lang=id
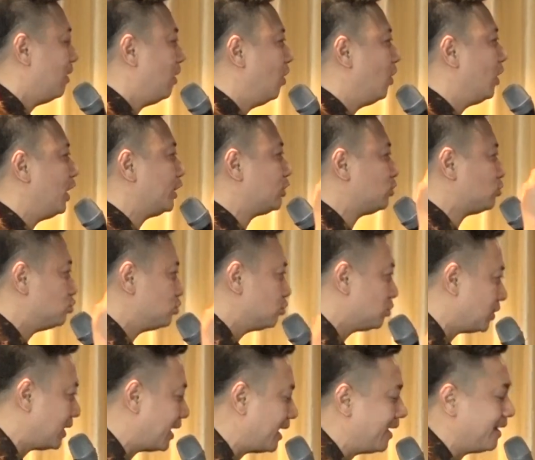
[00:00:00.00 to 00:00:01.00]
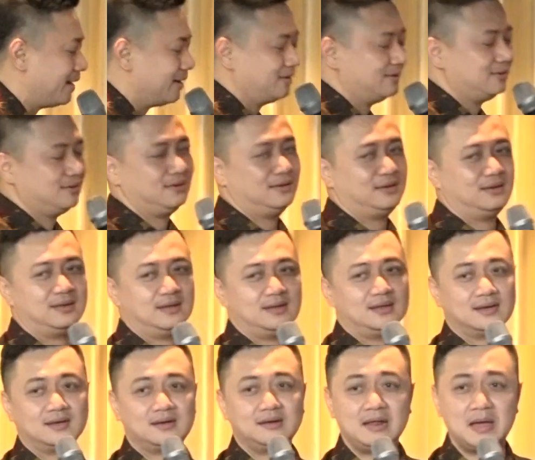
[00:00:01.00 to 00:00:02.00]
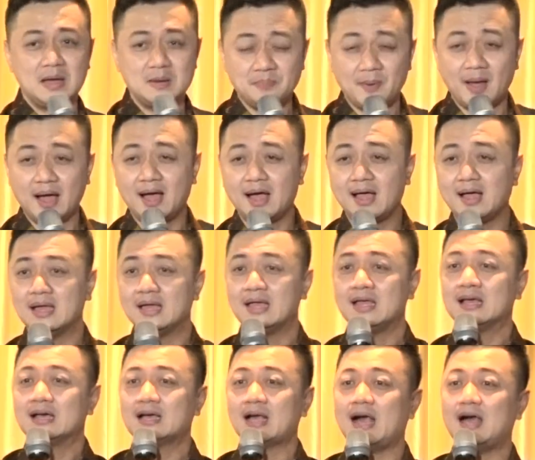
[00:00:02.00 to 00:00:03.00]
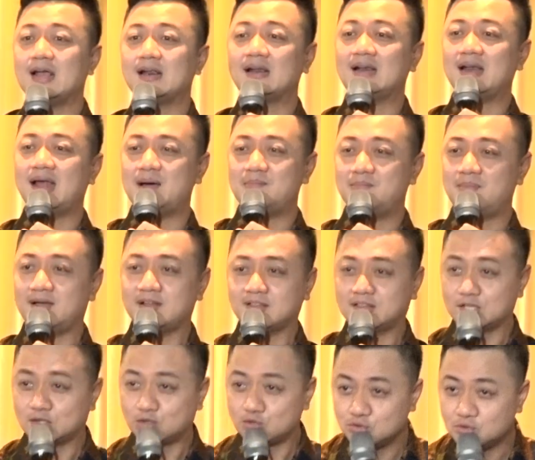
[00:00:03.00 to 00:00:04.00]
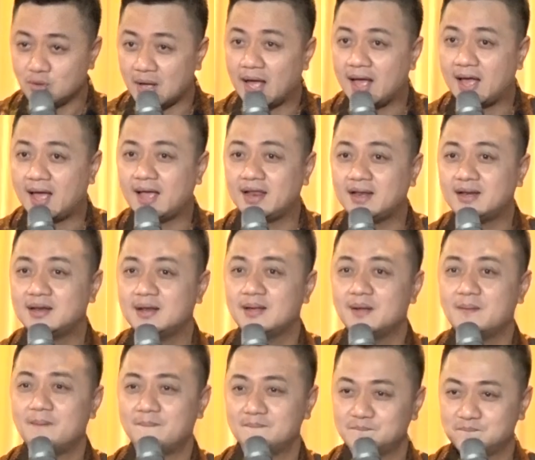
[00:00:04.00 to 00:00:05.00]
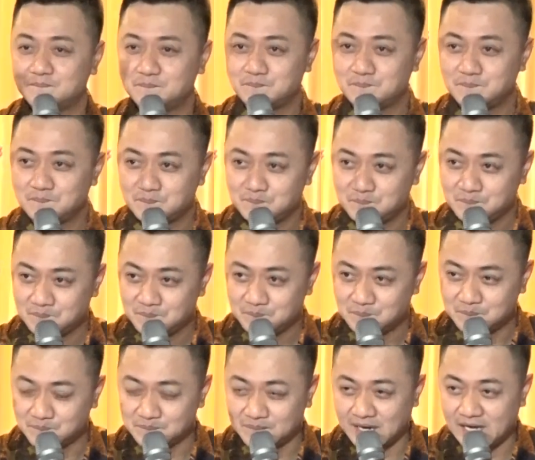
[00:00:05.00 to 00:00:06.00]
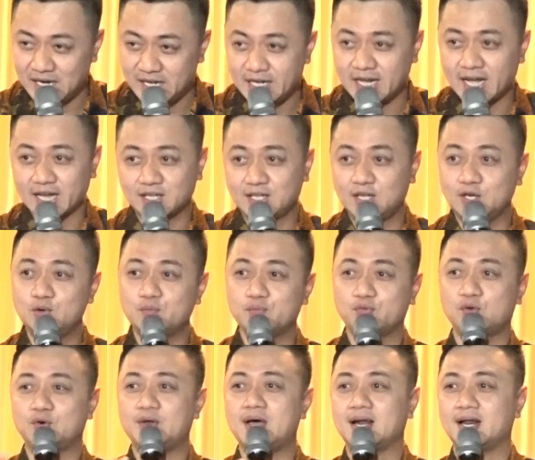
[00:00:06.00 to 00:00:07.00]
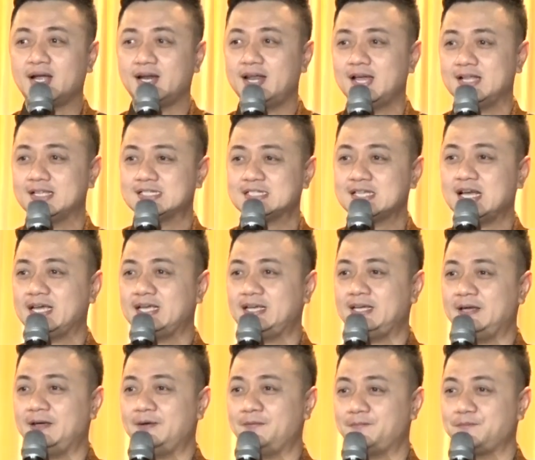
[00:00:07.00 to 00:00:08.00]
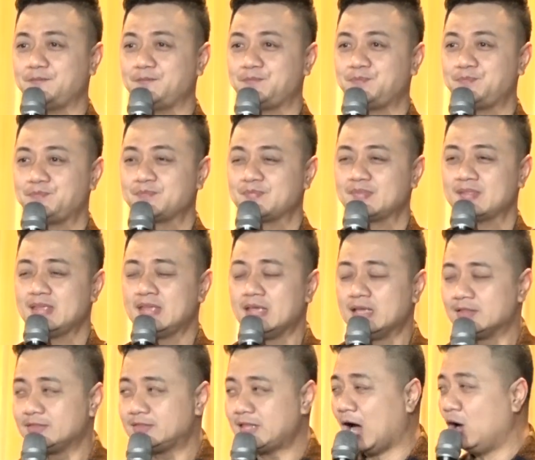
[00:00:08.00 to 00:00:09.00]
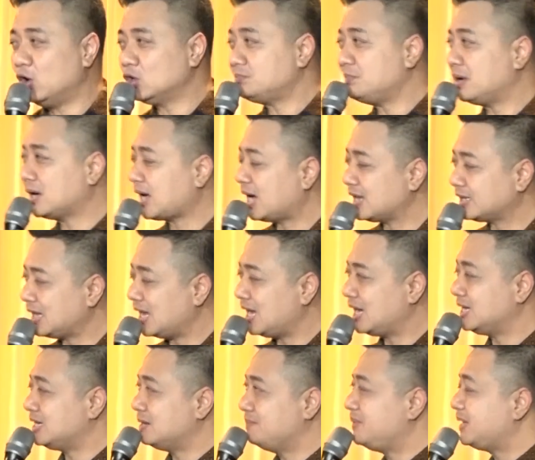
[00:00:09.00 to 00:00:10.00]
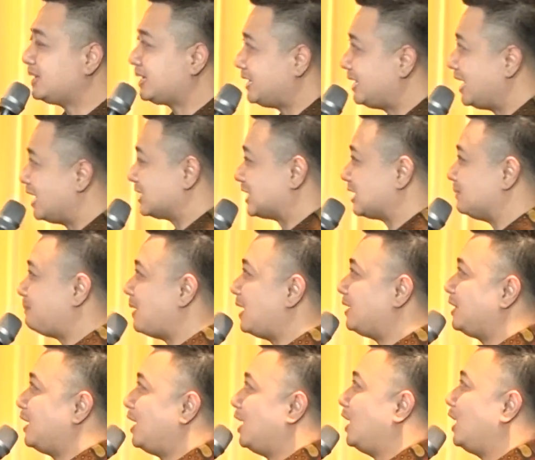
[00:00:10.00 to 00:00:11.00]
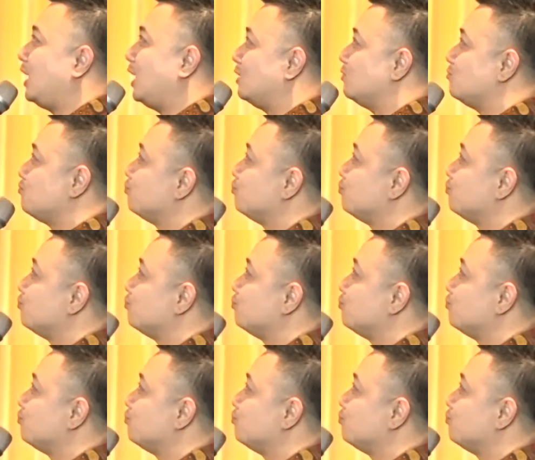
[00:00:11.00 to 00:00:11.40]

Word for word: oleh Tuhan. Kenapa? Karena mata Tuhan melihat hidup saudara dan saya. Daud berkata demikian kepada